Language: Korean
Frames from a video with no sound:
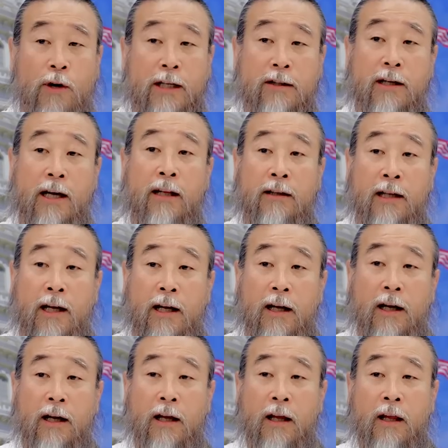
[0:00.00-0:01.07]
가서 한다.
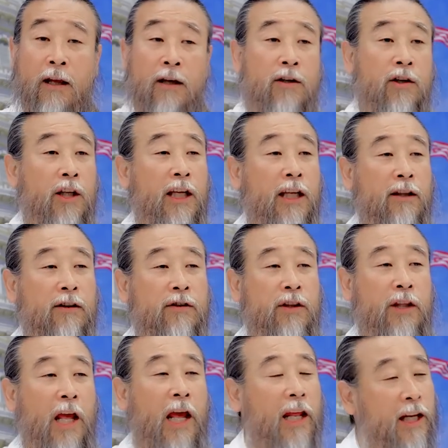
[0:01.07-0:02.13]
그게
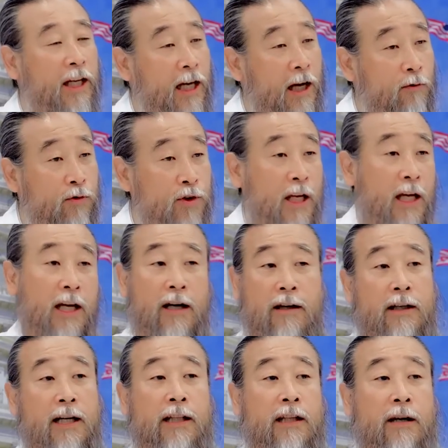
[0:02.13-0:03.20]
대리라고
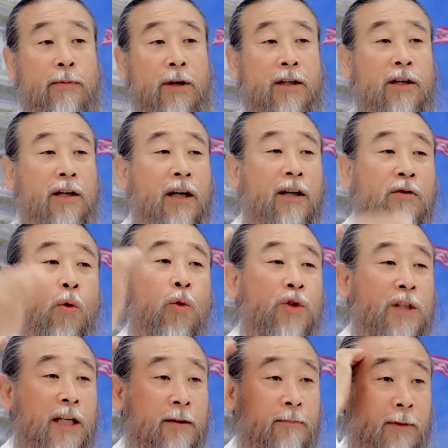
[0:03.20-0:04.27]
생각을 한다면 그게
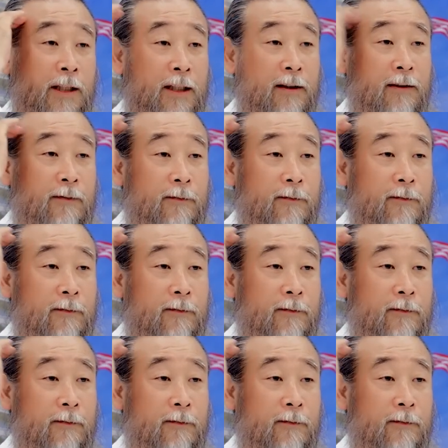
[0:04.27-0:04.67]
노우산입니다.